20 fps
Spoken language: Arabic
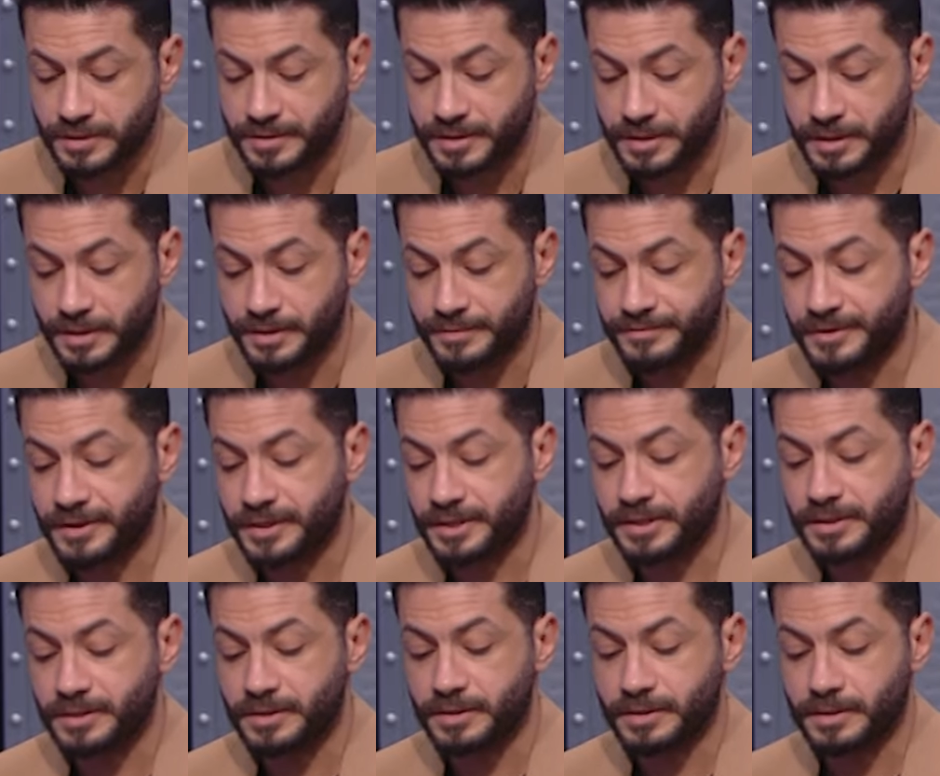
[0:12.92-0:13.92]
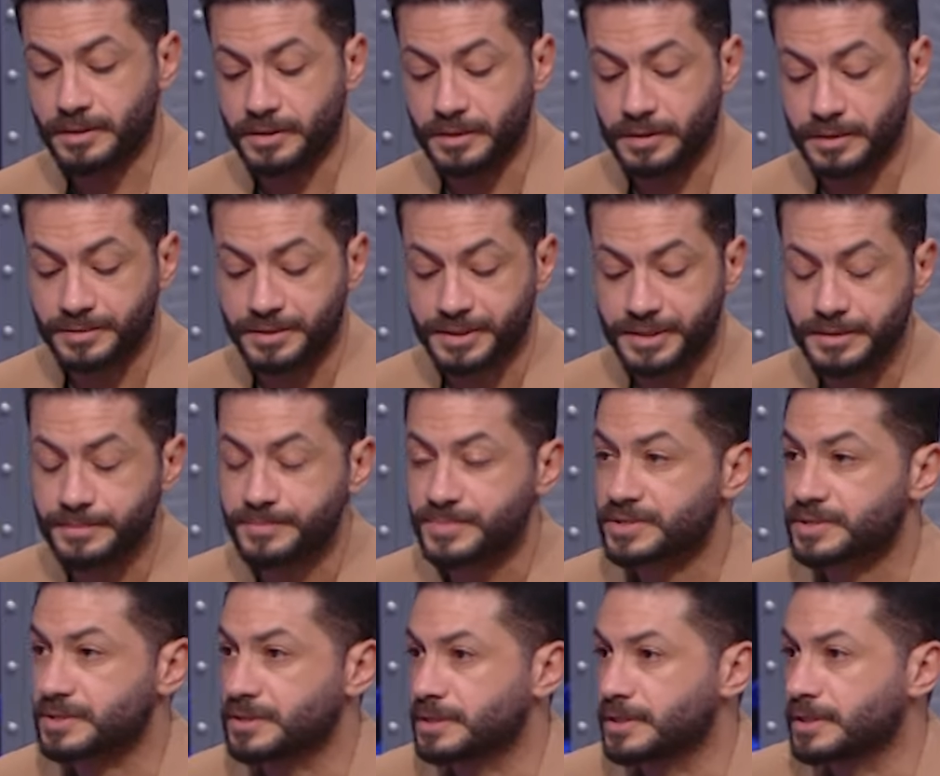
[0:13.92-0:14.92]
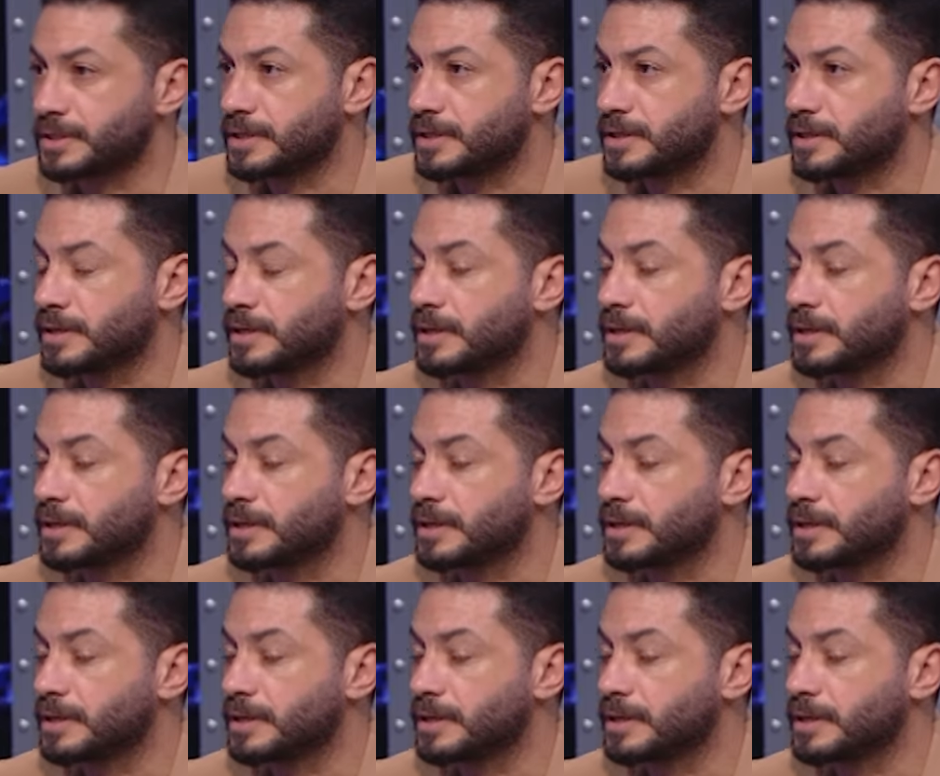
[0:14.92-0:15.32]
نقول ان فريق آه، دريمز